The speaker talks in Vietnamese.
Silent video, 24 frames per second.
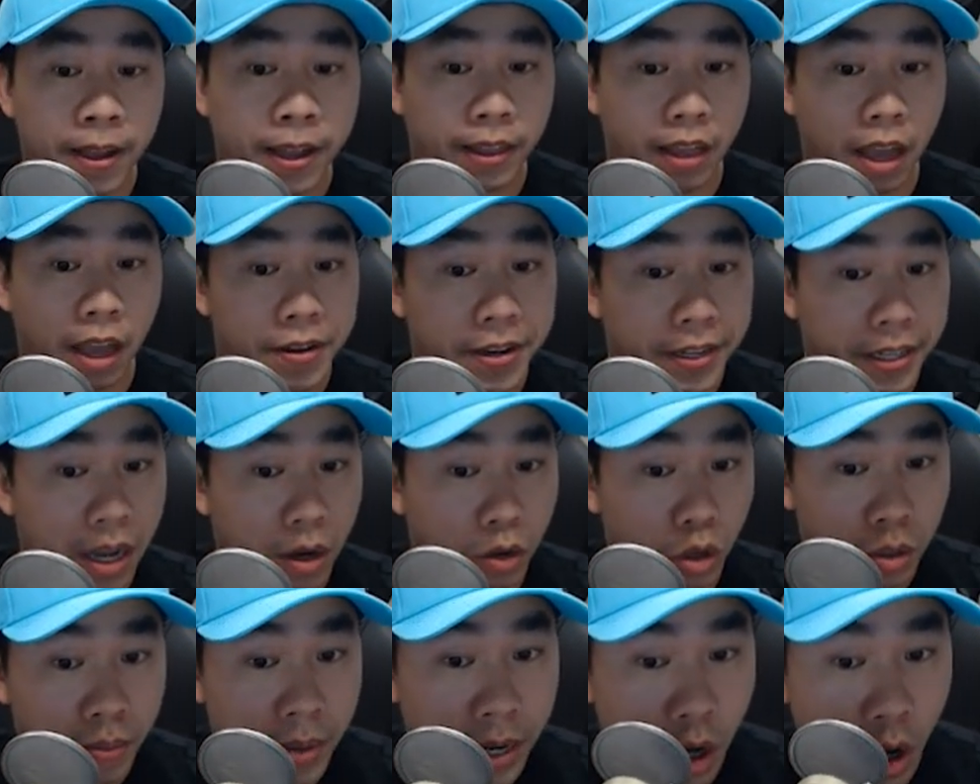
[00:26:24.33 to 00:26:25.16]
Tại vì sao
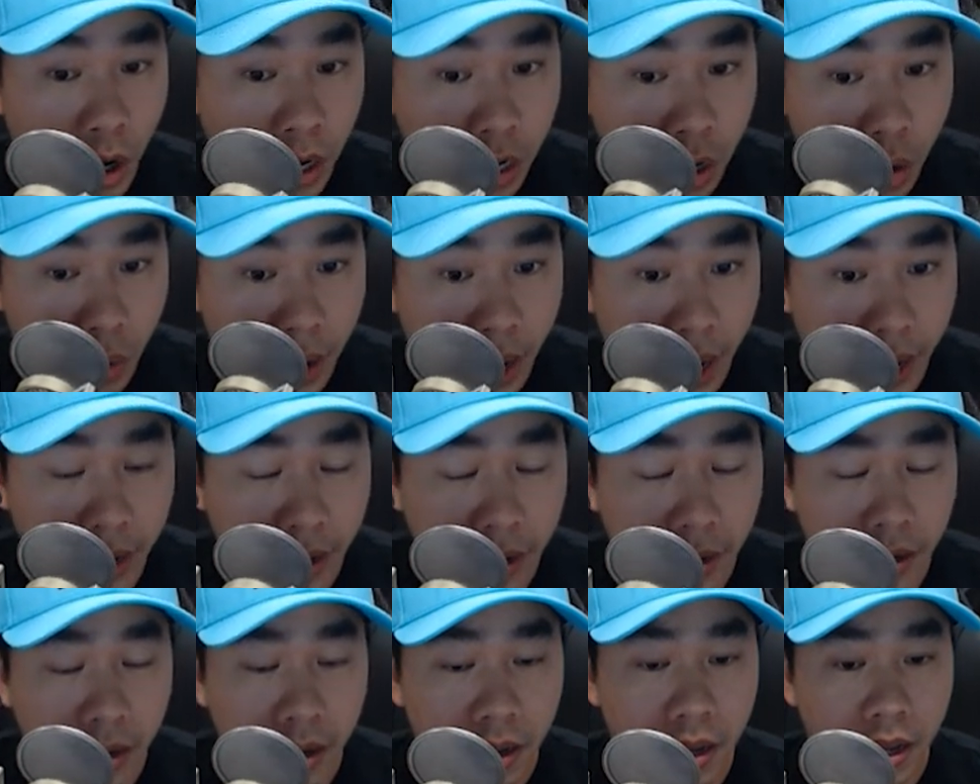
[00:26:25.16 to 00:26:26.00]
Jimmy nói cái điều này?
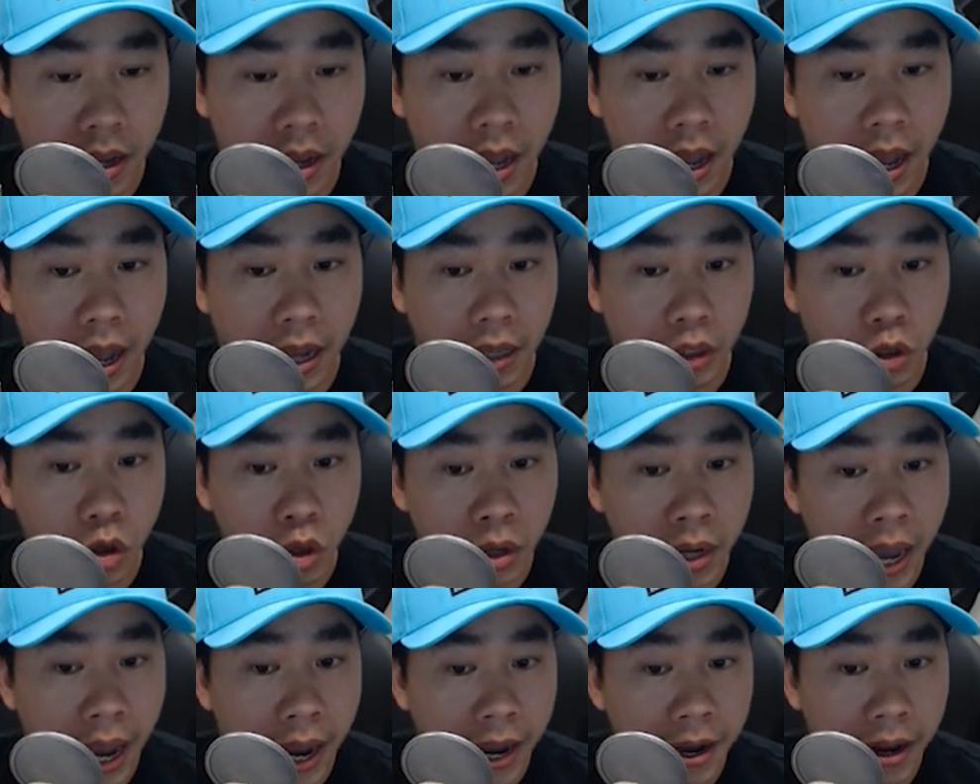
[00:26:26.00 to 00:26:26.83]
À,
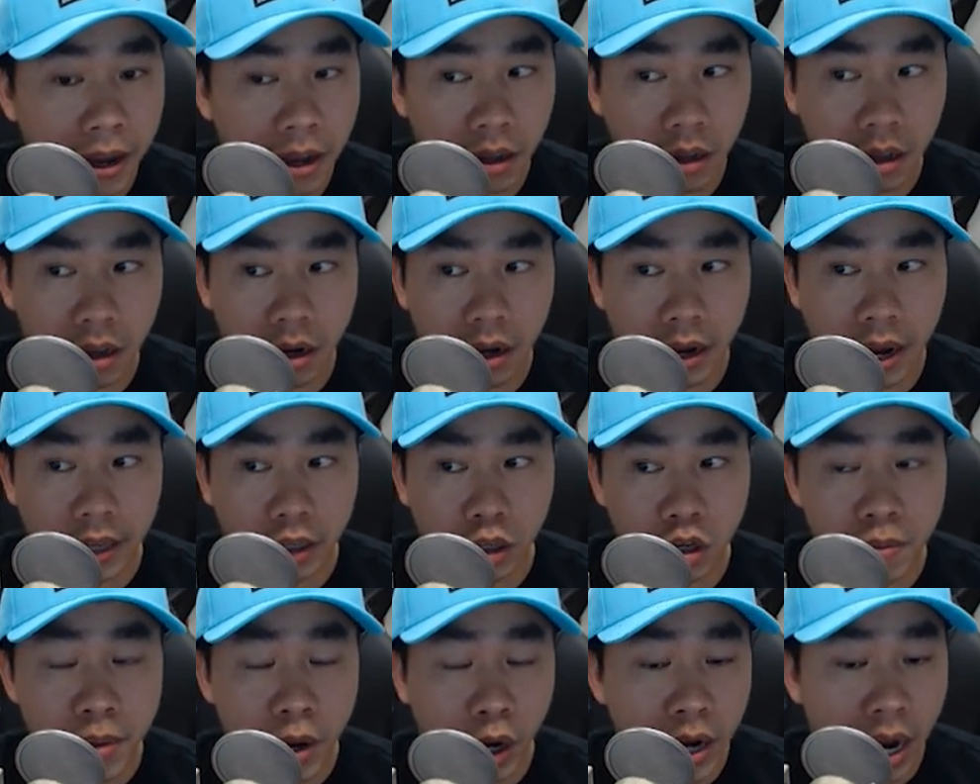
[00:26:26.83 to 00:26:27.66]
trước đây đó là
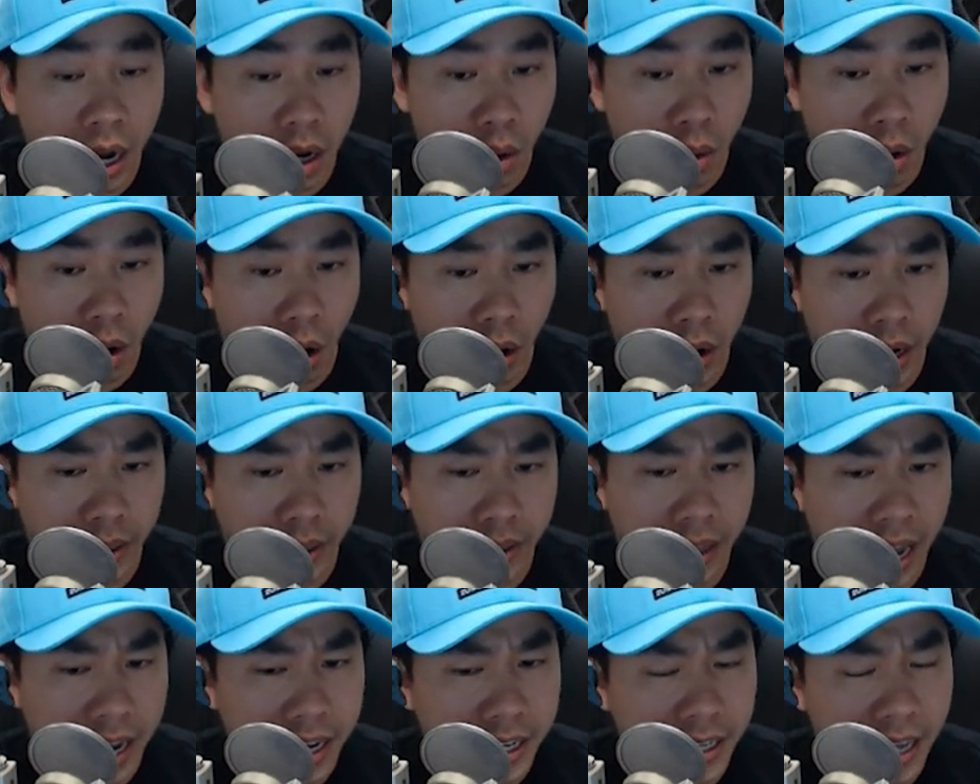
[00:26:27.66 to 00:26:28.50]
Jimmy có đặt câu hỏi là
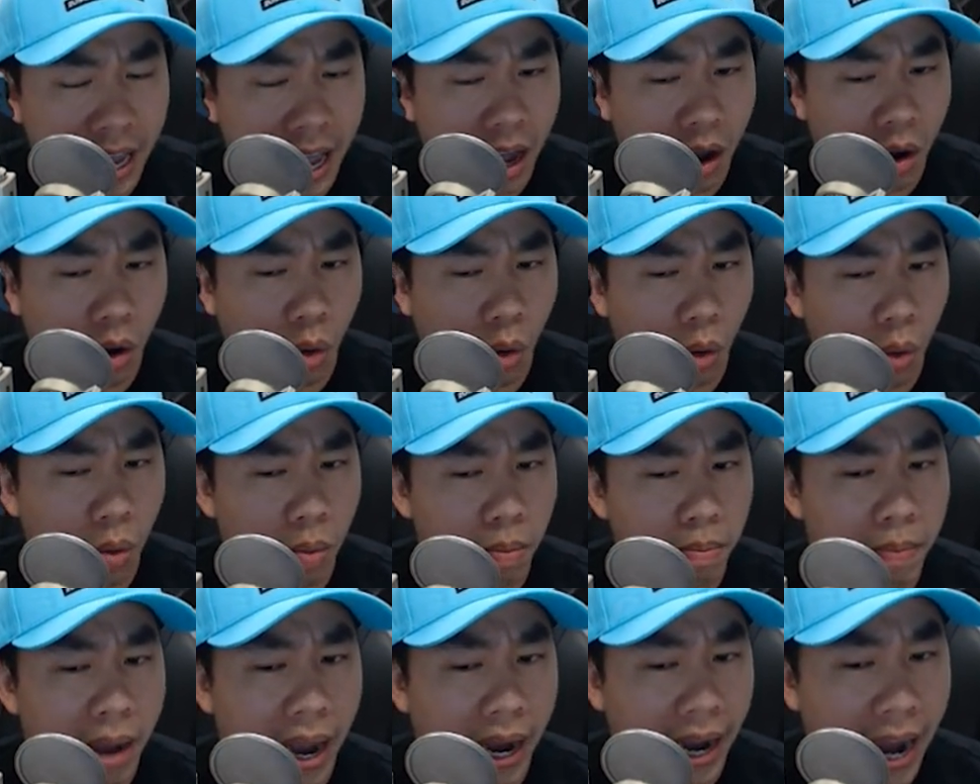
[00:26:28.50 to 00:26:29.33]
tại sao
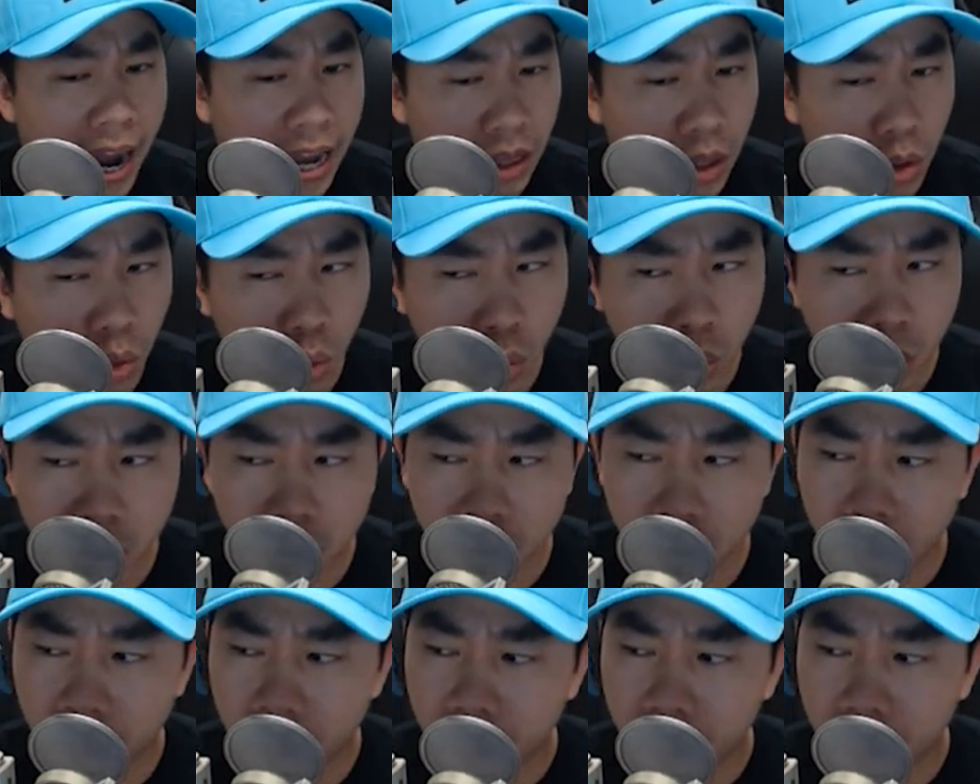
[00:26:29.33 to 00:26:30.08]
bà Carter Wood